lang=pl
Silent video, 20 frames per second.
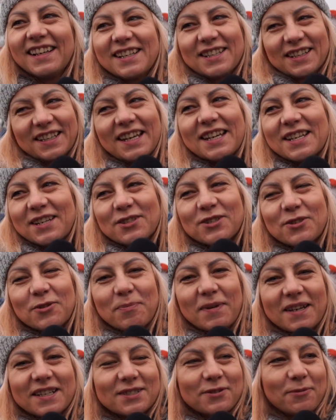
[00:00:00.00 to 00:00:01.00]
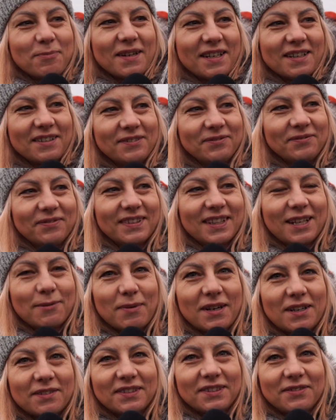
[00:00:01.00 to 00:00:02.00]
Nie, no super, super.
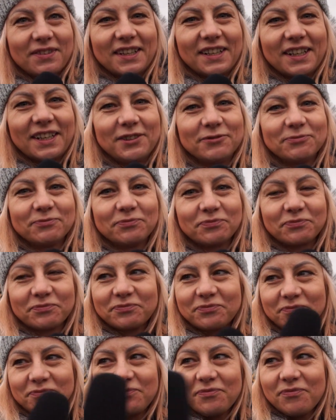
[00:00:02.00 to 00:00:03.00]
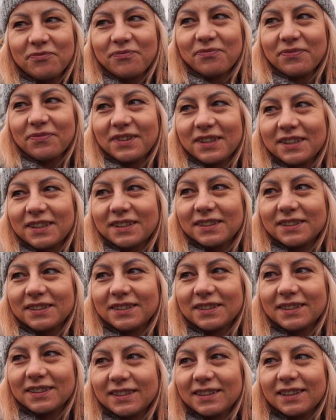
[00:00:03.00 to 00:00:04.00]
Naprawdę fajnie. Y, przyniosła
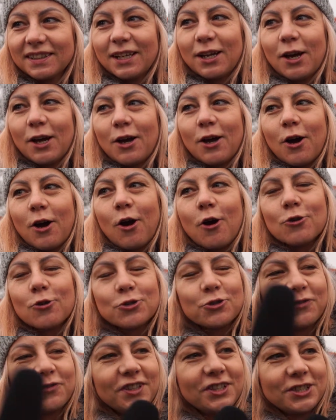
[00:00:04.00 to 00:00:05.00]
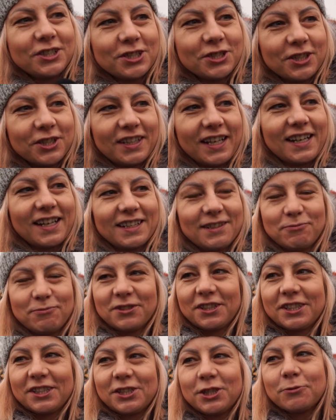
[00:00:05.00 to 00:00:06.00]
Pani może coś dla piesków? Oczywiście, że tak.
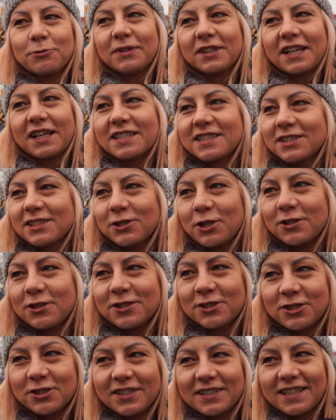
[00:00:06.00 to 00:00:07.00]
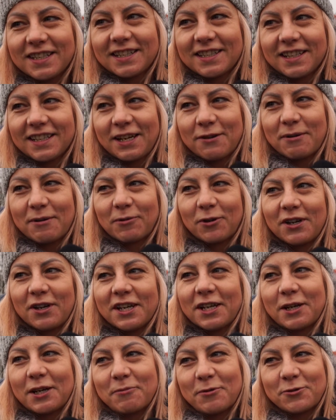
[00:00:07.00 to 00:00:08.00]
Przynieśliśmy teraz siostrze, zajęłam
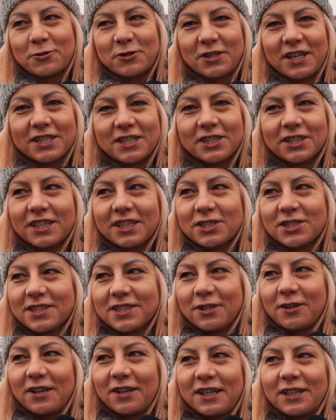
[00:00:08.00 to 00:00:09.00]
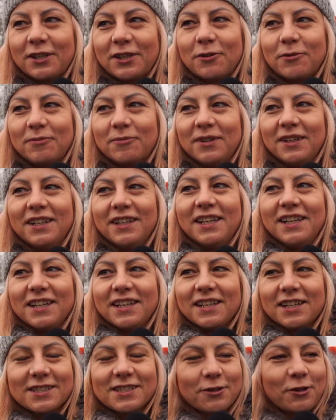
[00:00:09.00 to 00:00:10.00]
kolejkę, bo już jedzie też z kolejną,
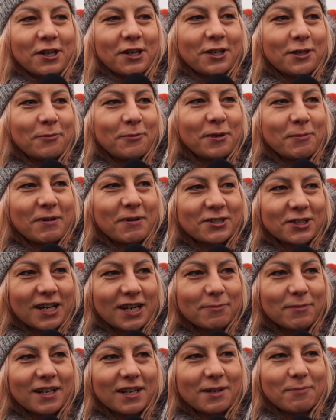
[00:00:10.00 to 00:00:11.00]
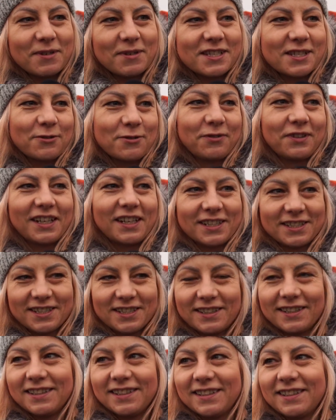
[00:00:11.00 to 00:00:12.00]
z kolejnymi paczkami dla piesków,
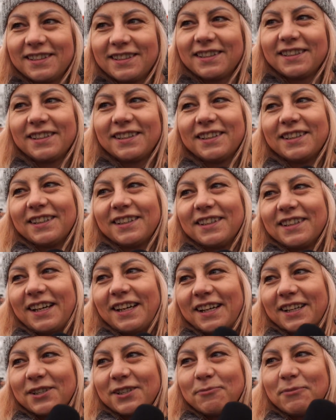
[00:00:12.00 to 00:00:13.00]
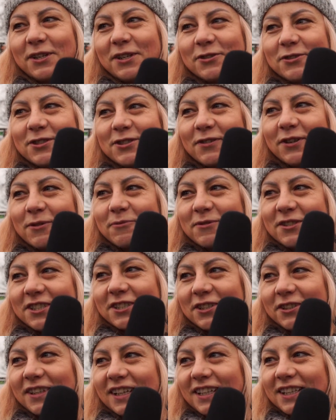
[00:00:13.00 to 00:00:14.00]
także tak, my już swoją
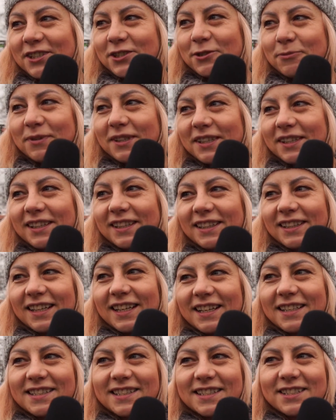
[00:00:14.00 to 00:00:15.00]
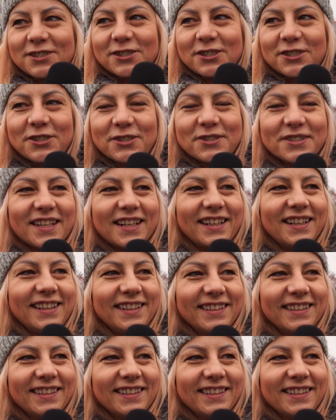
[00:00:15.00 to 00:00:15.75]
część oddaliśmy i teraz jeszcze siostra.